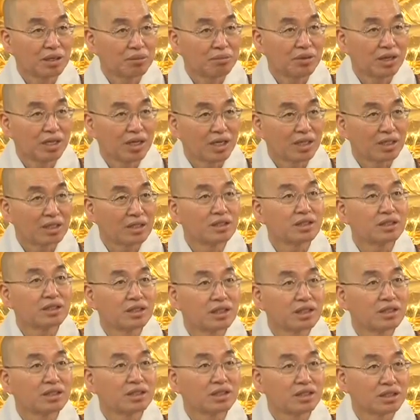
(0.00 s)
이 말이에요.
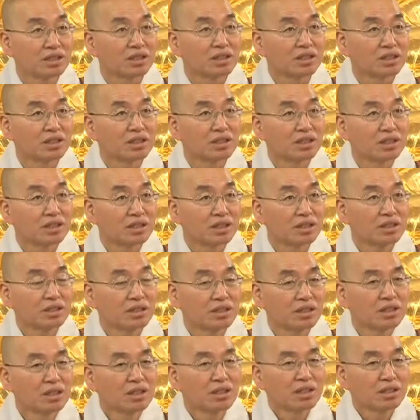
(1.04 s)
의처증. 어?
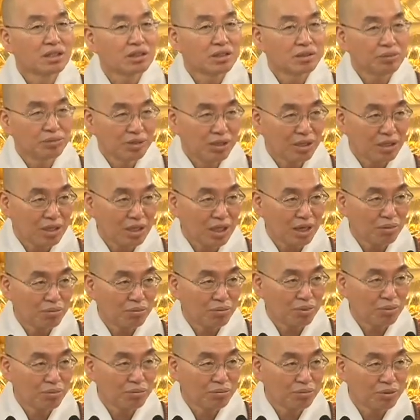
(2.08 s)
그럼 이게
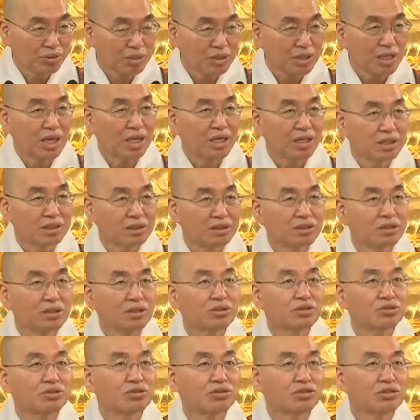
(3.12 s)
딱 보면 벌써 아, 이거
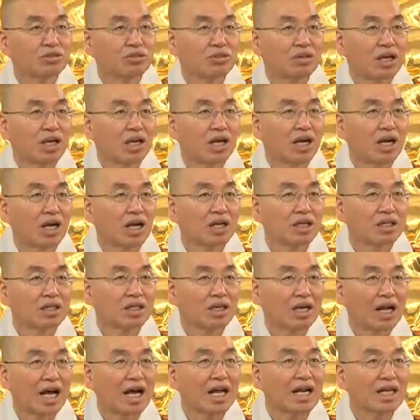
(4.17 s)
의처증이구나 하는
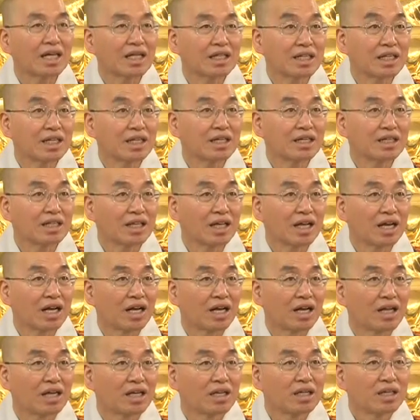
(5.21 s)
걸 알아야
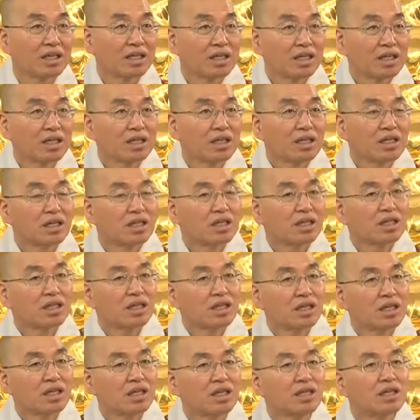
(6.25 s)
되는데.
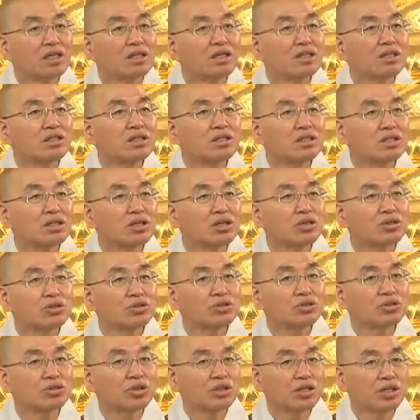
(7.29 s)
이거를
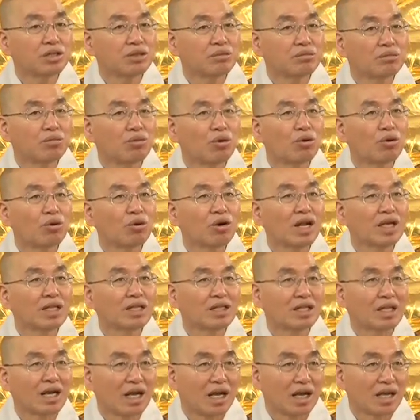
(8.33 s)
결혼 초에
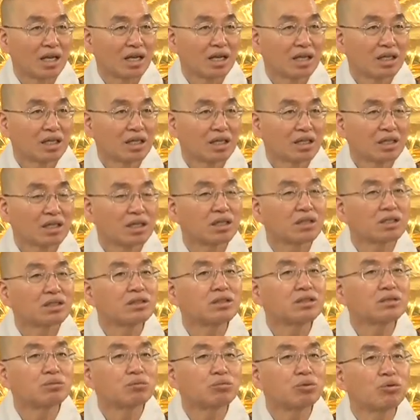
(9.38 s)
몰랐다.
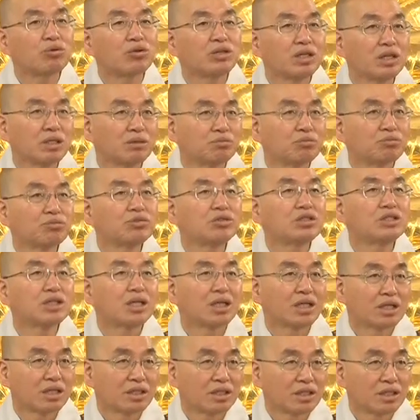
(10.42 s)
그건 본인이
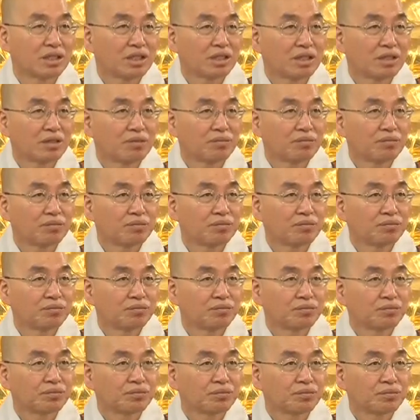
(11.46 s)
무지한 거야.
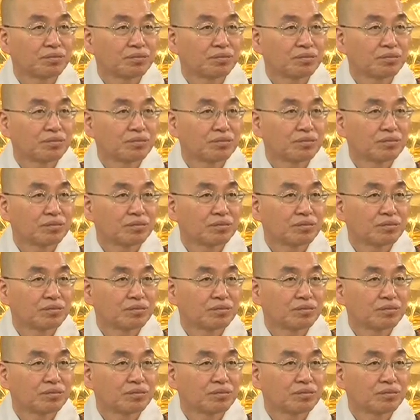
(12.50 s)
음.